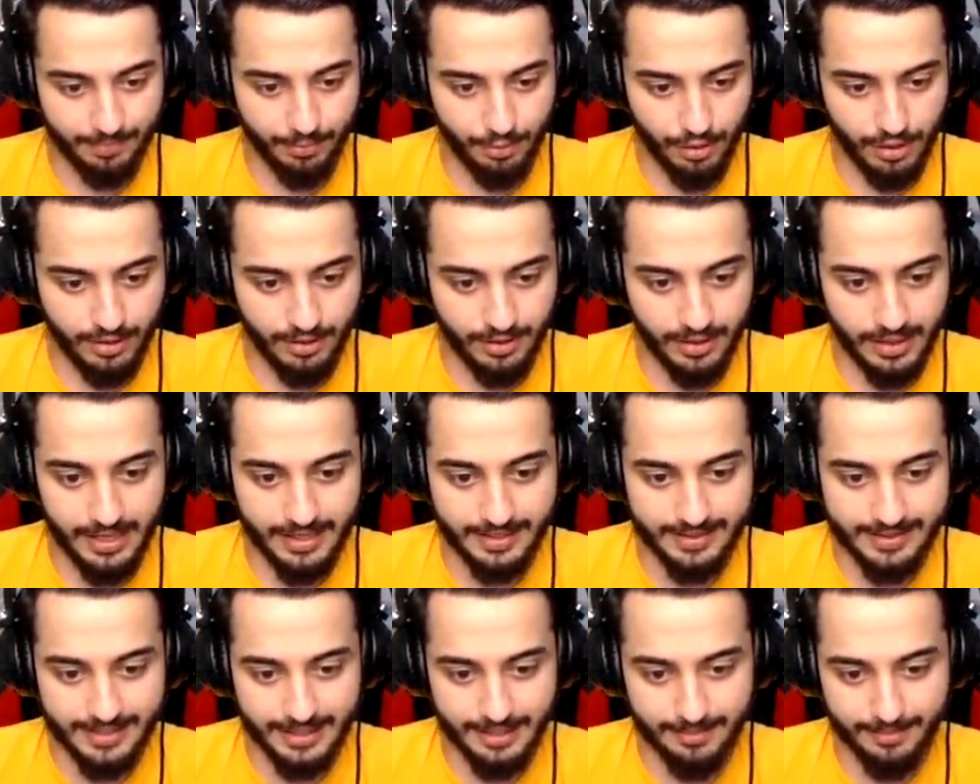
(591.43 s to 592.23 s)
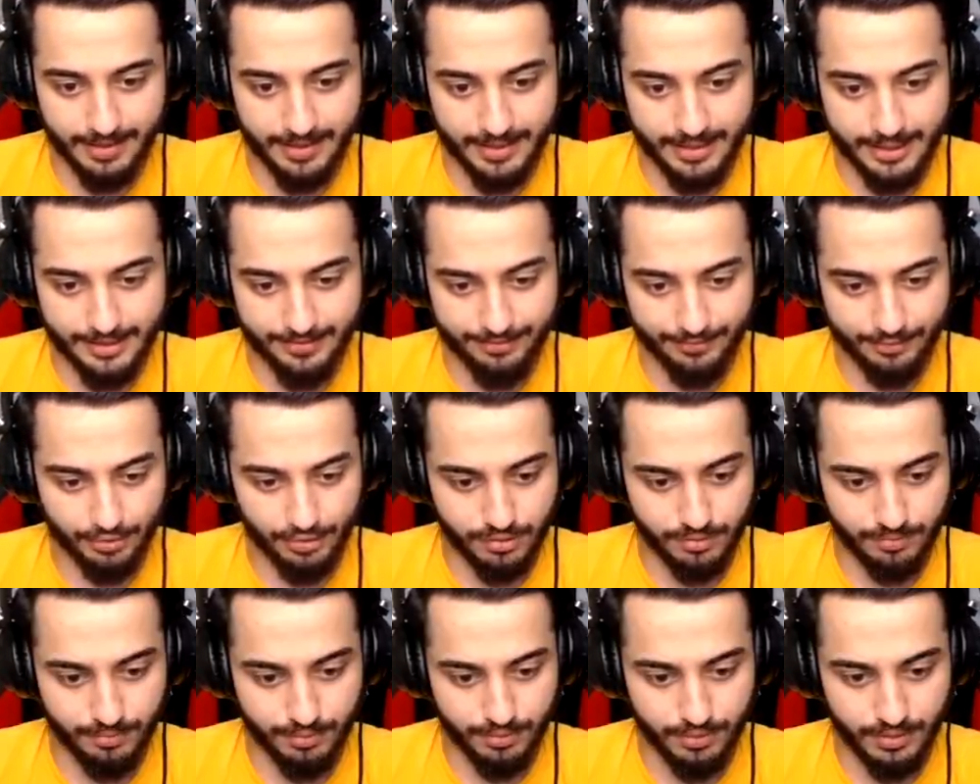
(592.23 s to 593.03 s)
Bu an antrenman için
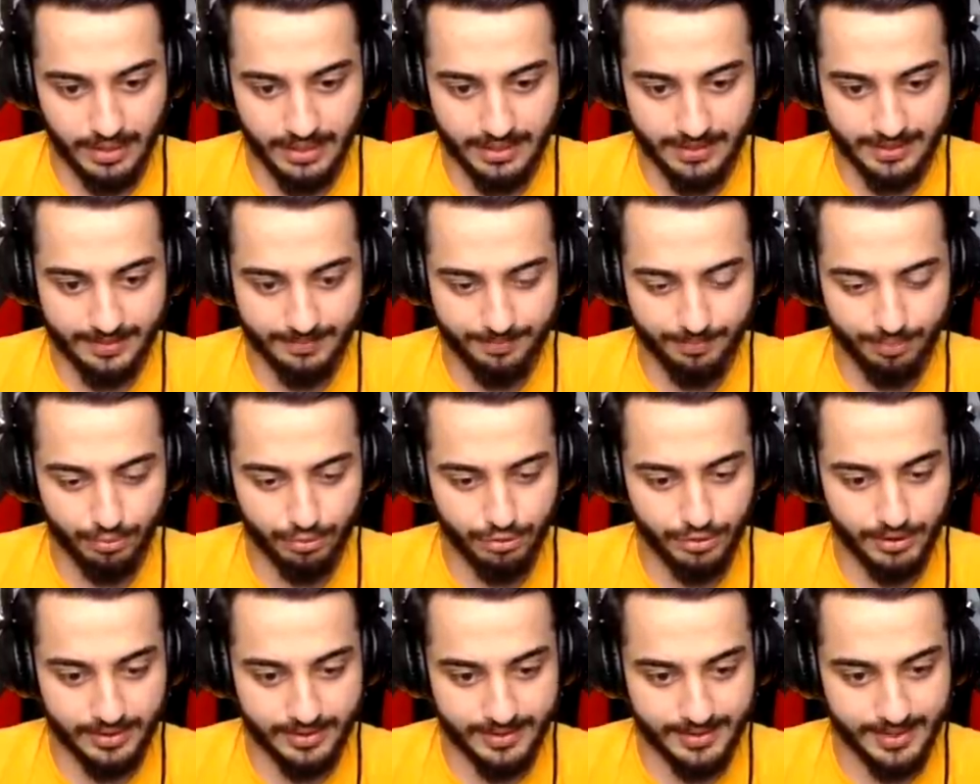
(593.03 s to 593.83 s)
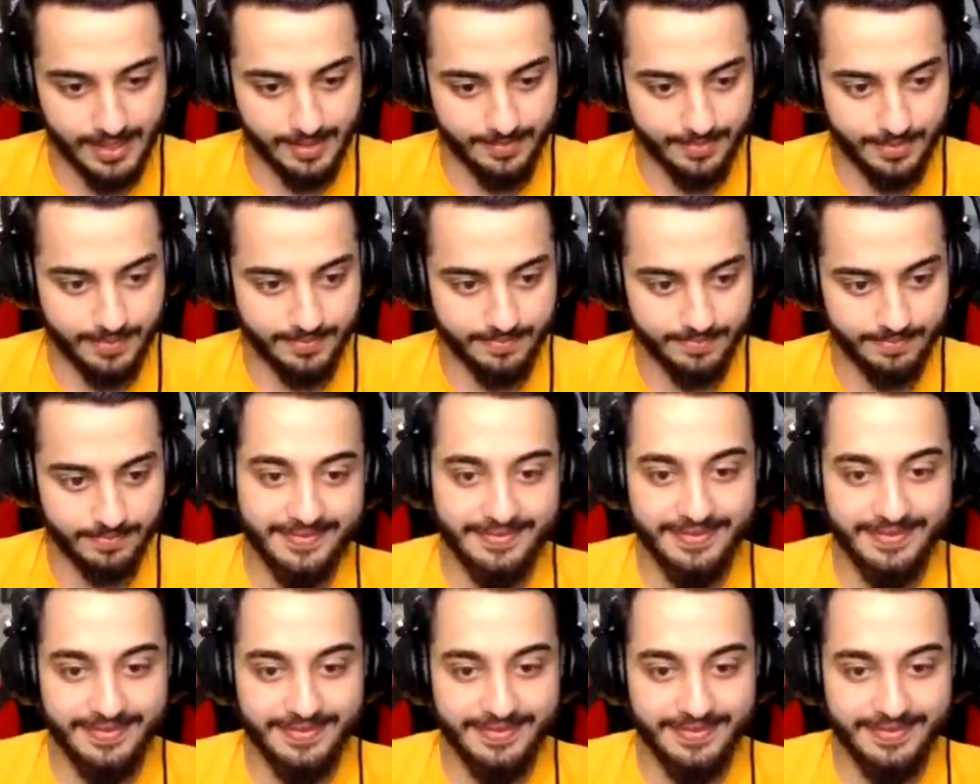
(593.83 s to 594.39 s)
vurdum bunu. Artık bulacağız ne yapalım.